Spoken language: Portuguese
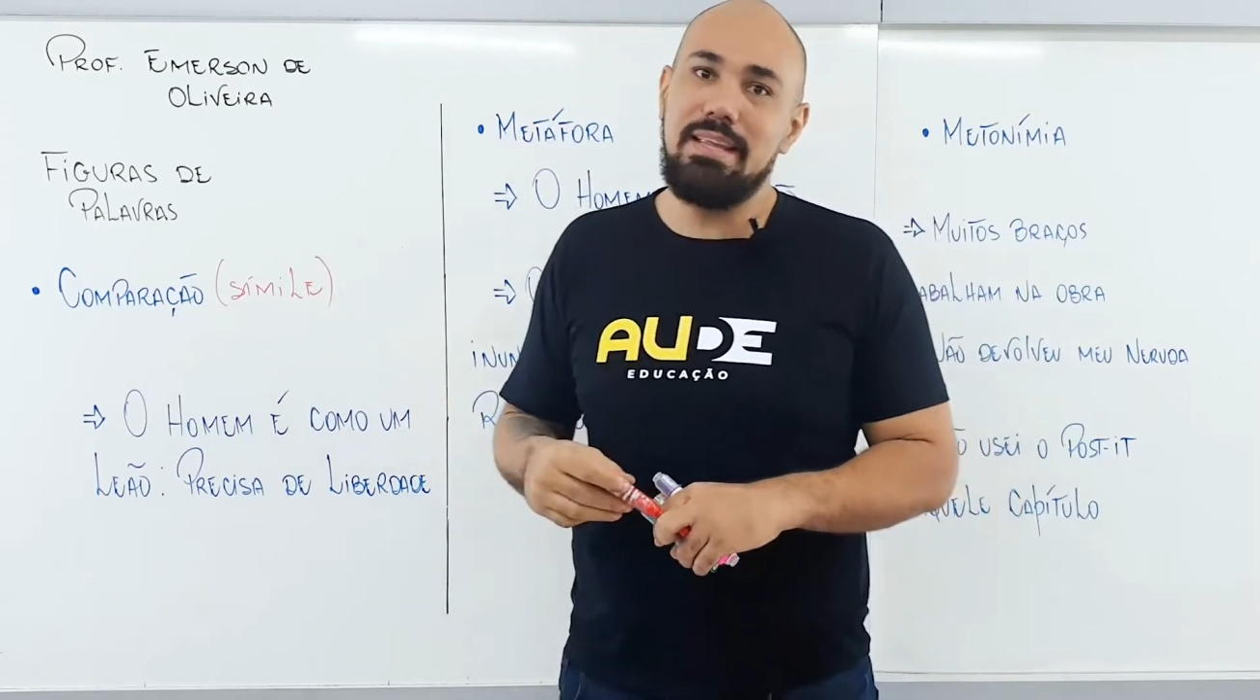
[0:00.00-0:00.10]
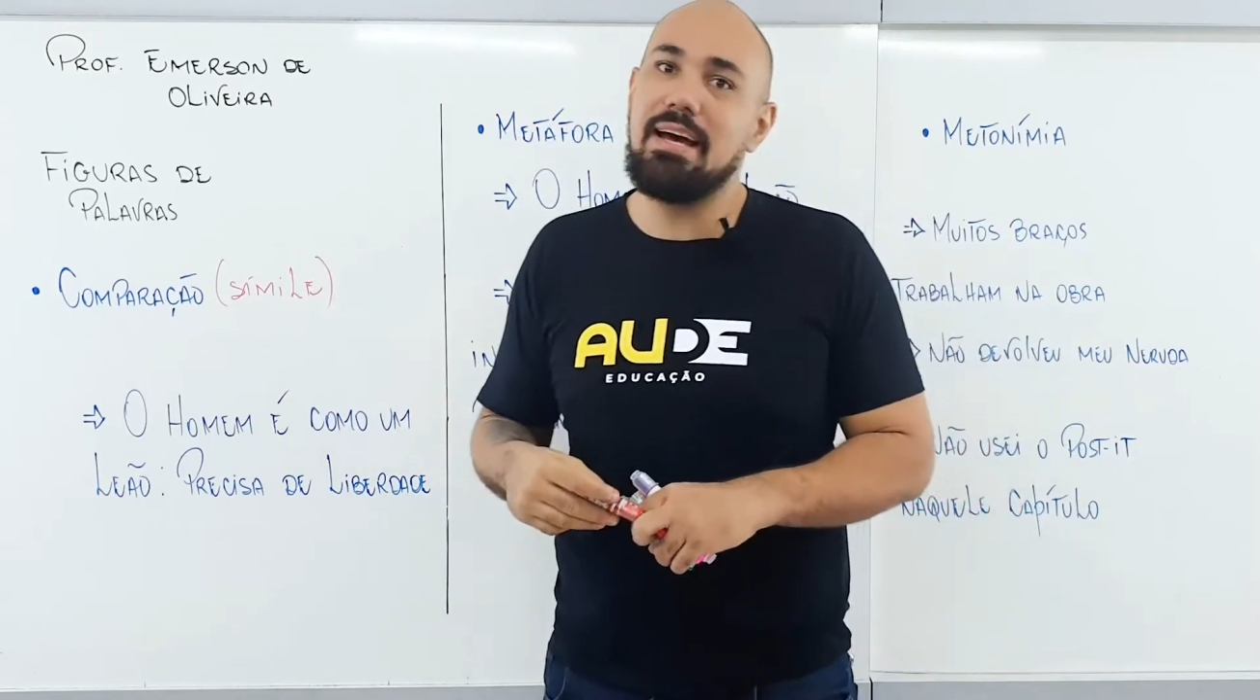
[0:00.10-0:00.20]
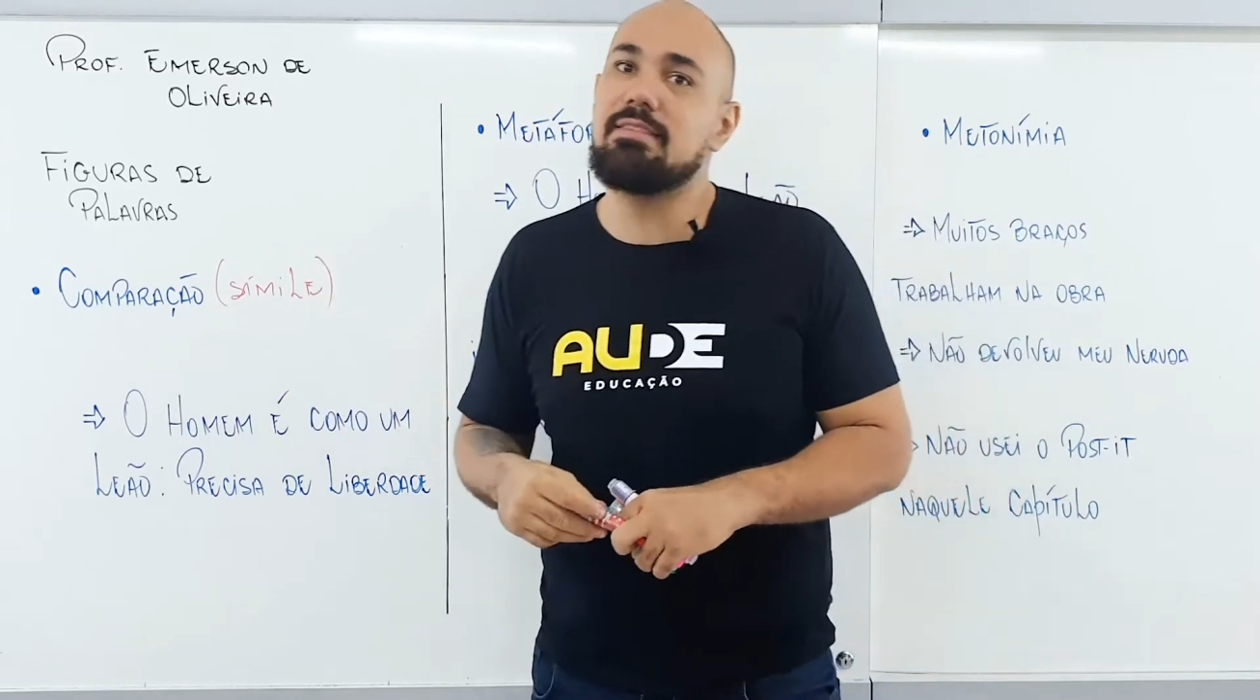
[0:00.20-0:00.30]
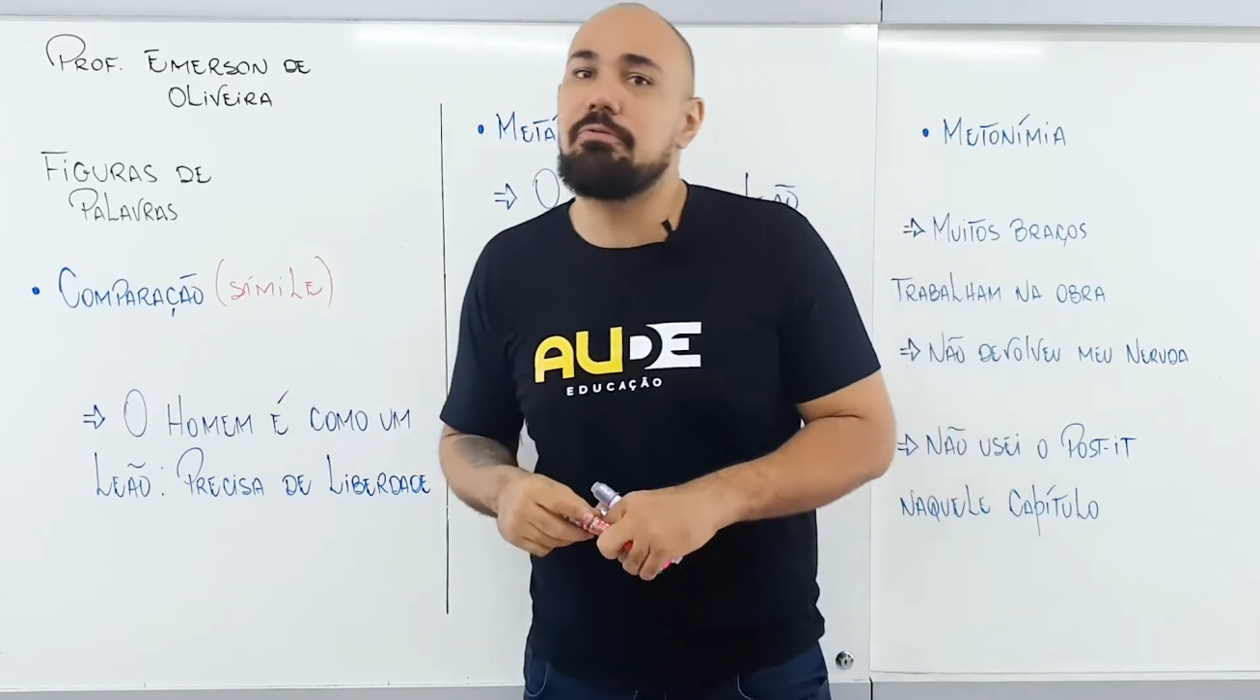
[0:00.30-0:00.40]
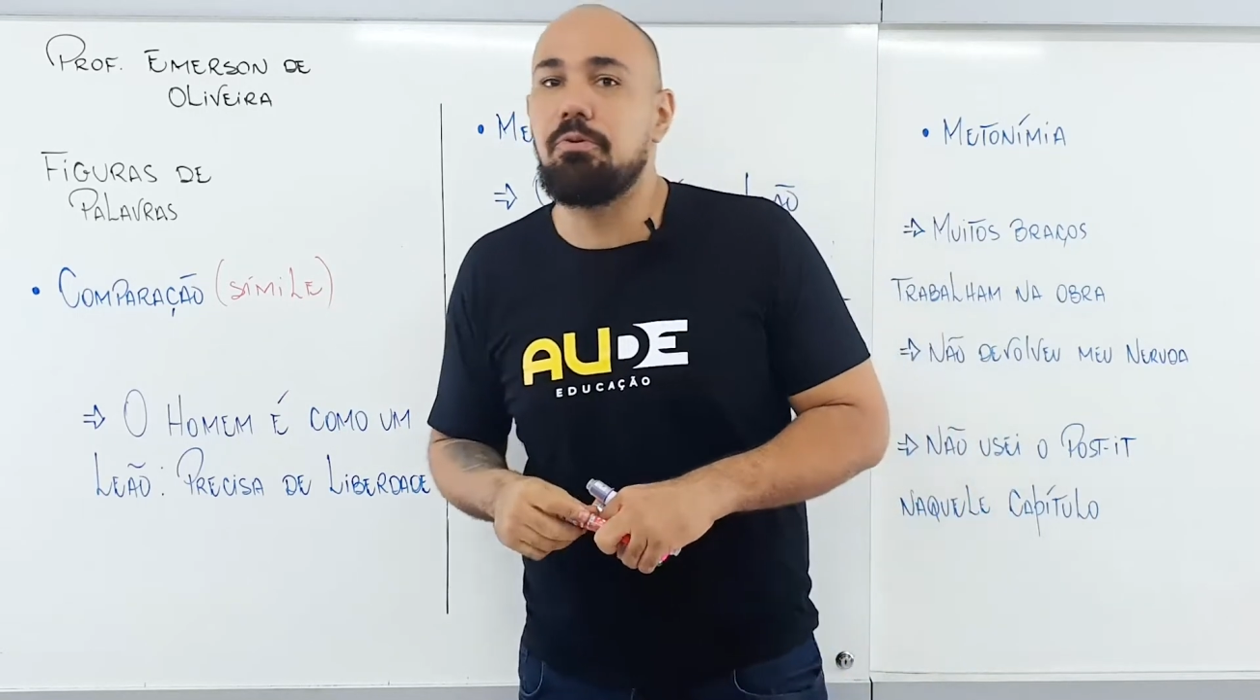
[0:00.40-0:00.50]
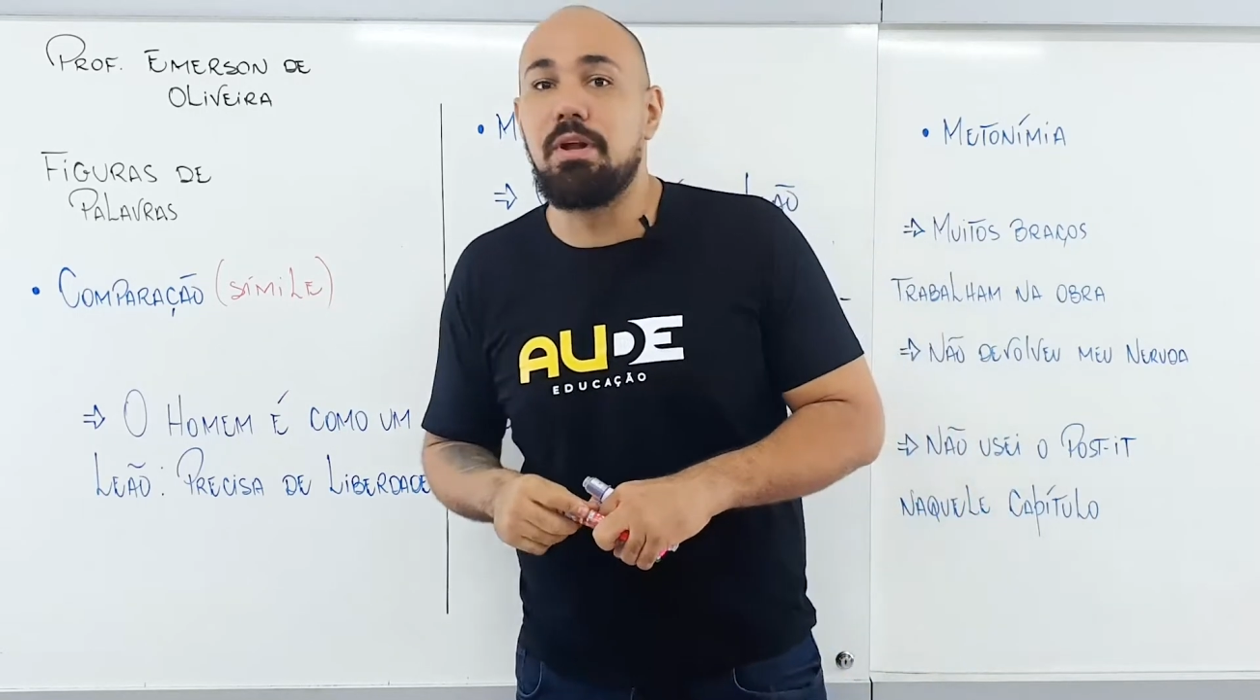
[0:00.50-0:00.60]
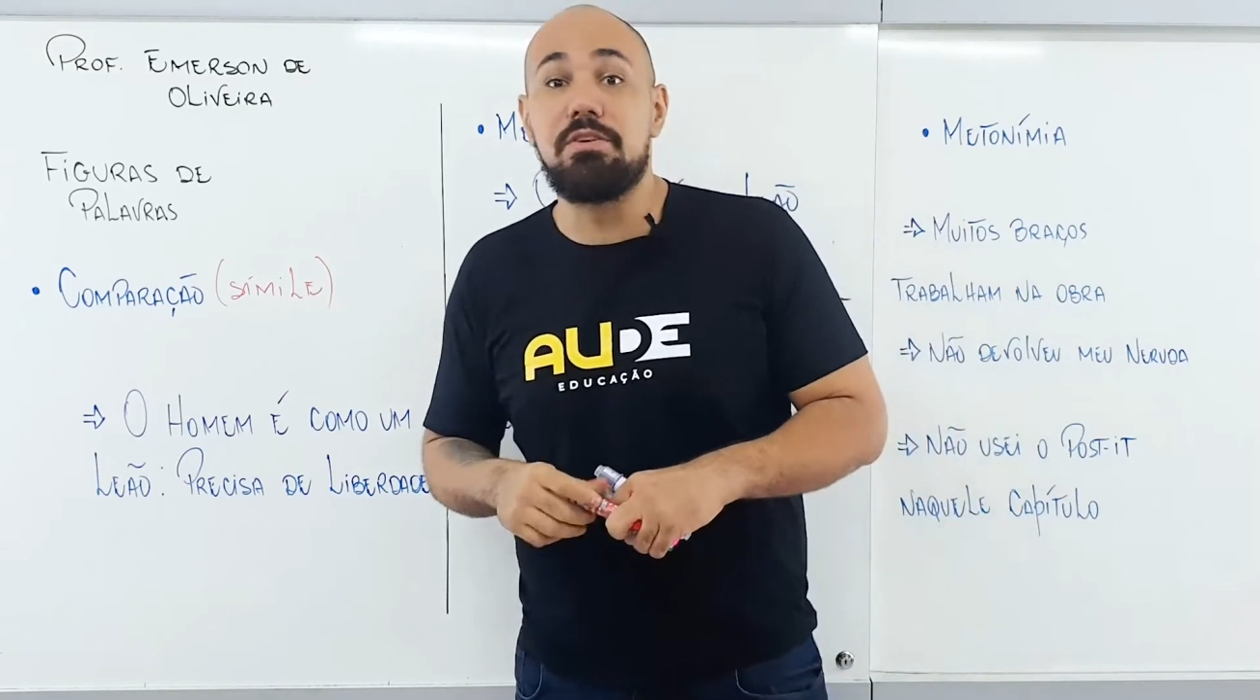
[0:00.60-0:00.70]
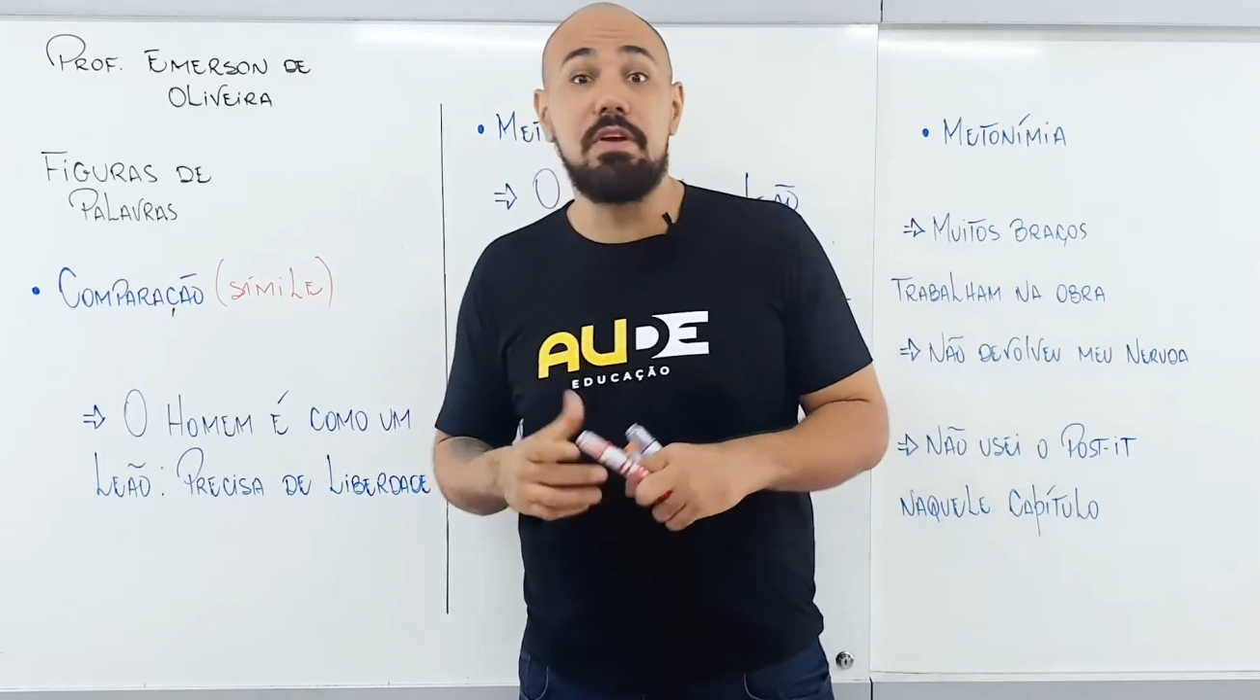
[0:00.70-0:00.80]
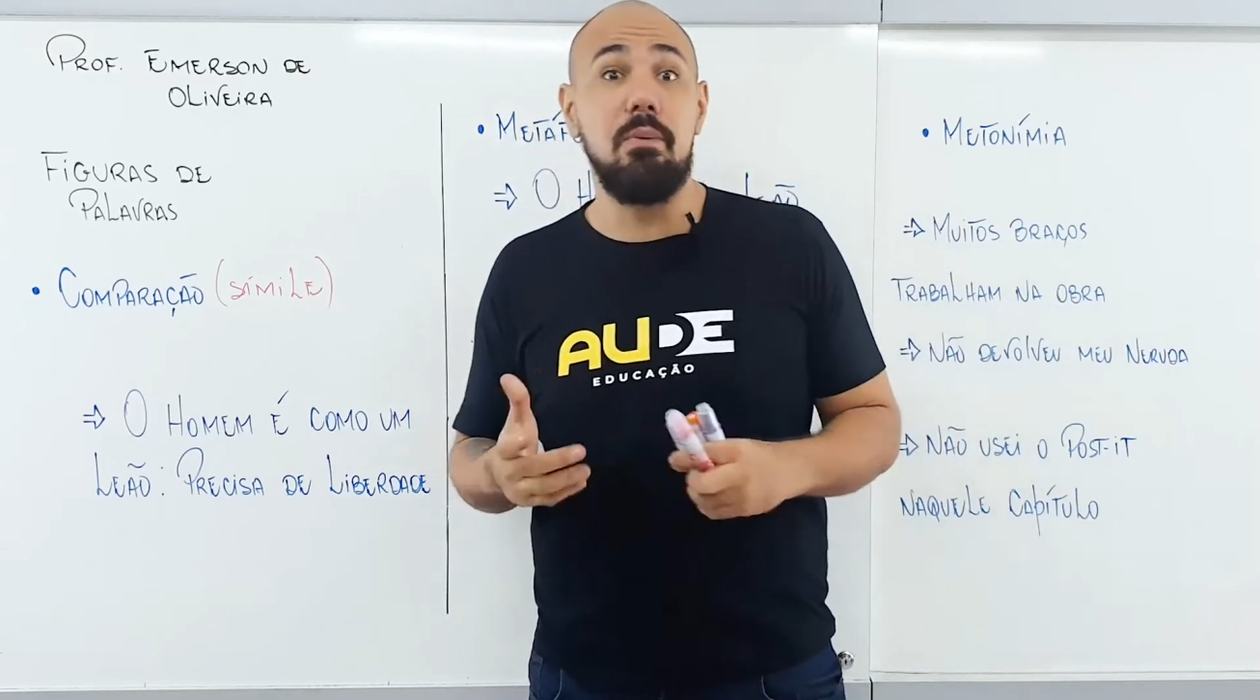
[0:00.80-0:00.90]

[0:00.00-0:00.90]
dessa figura de